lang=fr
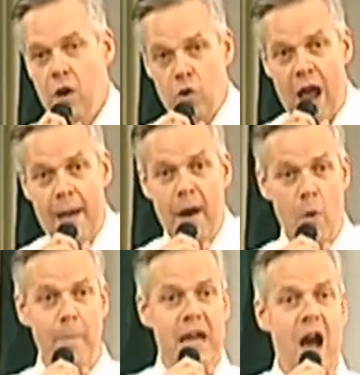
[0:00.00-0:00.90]

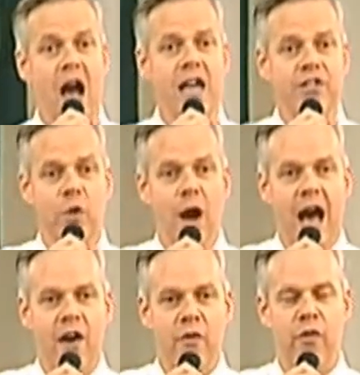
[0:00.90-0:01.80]
Alléluia.
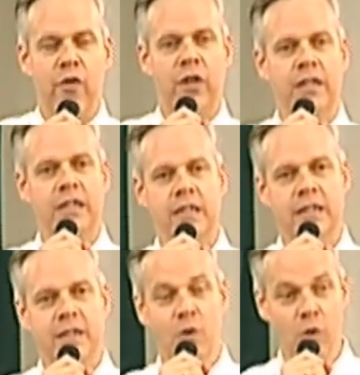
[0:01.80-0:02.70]
Oh,
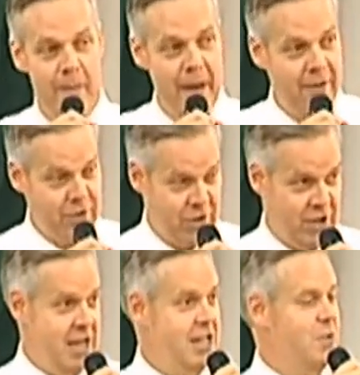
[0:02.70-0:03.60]

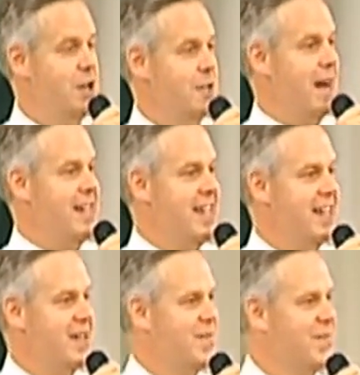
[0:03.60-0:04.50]

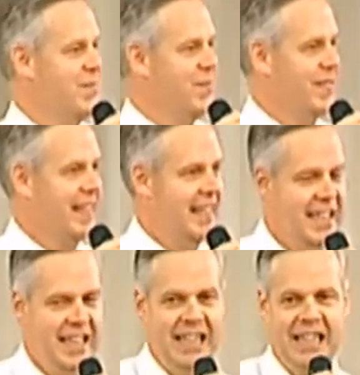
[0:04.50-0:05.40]
grand, mère
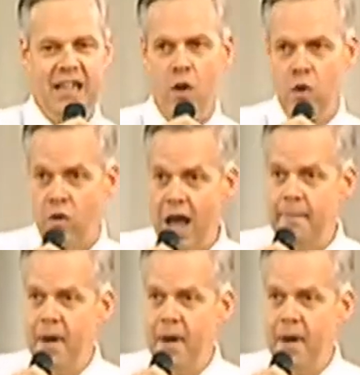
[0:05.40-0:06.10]
quels quel grands yeux tu